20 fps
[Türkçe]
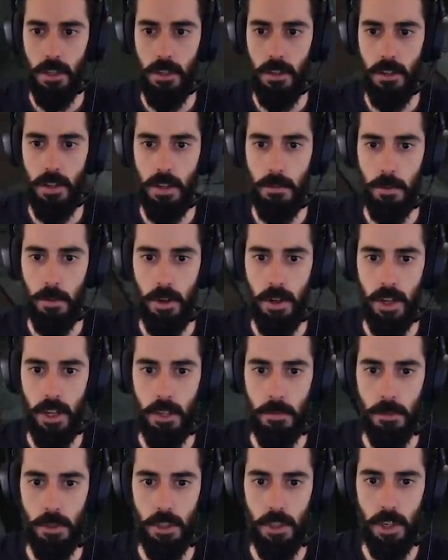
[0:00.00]
Bak buraya
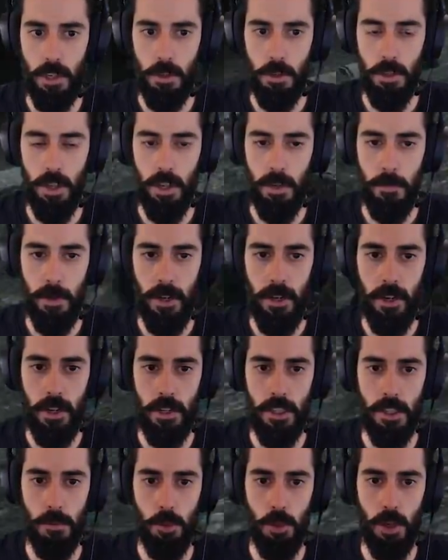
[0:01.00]
yatmışlar güzel. Ben de
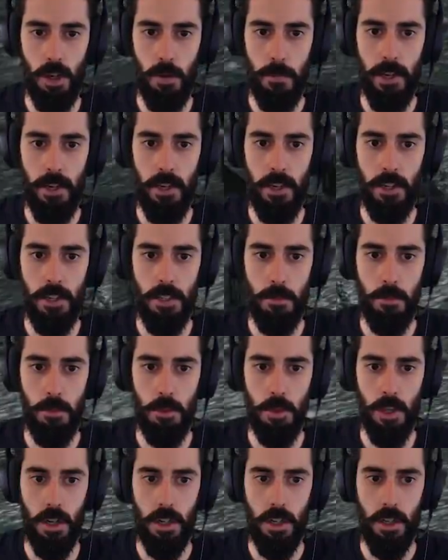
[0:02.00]
yatayım şöyle ben de yatayım güzel.